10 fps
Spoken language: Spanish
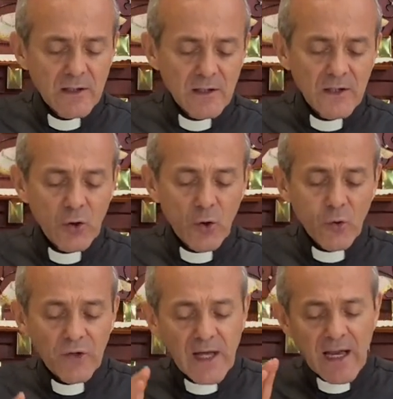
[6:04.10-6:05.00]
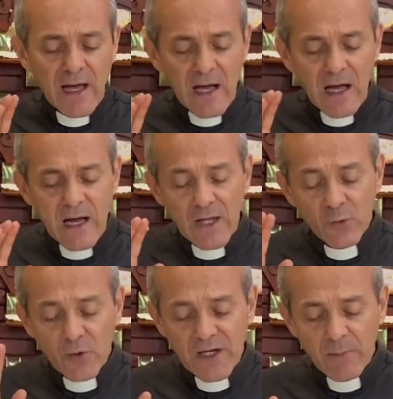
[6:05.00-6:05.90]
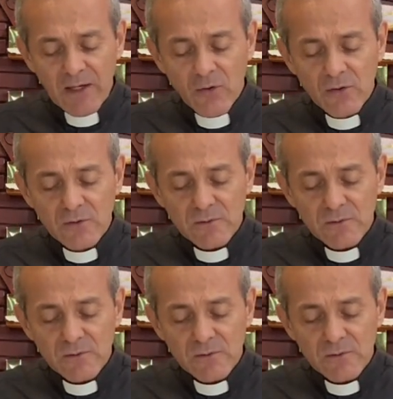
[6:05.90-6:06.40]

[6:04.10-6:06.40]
y odiará a tu enemigo.